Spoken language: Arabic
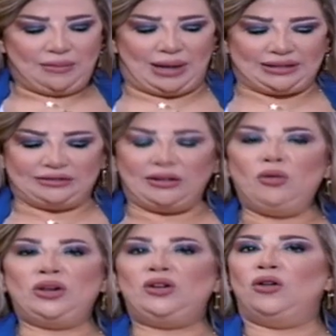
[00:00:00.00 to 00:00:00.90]
مع
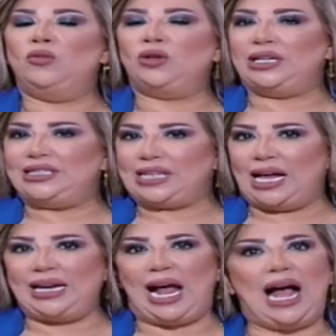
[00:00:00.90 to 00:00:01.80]
تطور الامور
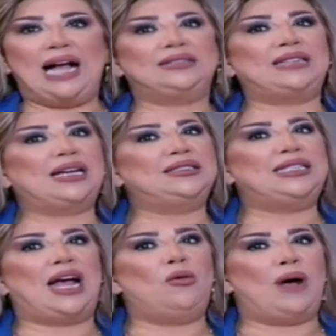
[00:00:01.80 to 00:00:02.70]
لصالحك
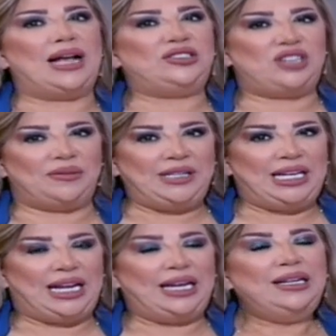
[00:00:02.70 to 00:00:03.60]
تقضي اوقات
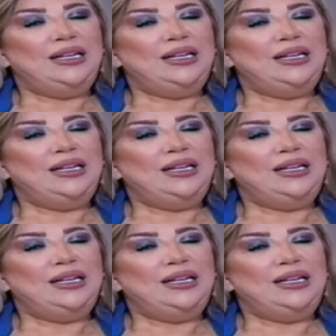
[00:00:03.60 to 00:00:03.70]
جميله